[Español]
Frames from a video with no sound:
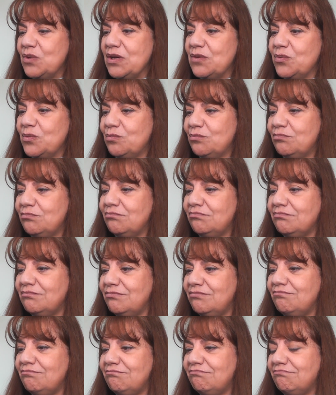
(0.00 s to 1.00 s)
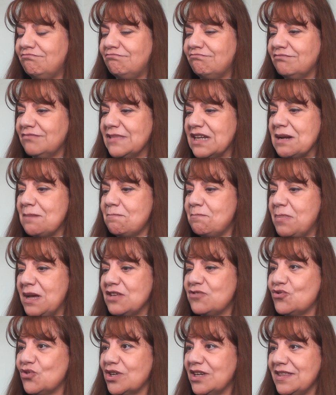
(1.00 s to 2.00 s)
un, gran
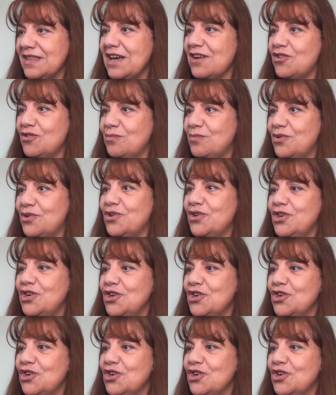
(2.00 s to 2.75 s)
paso que da como,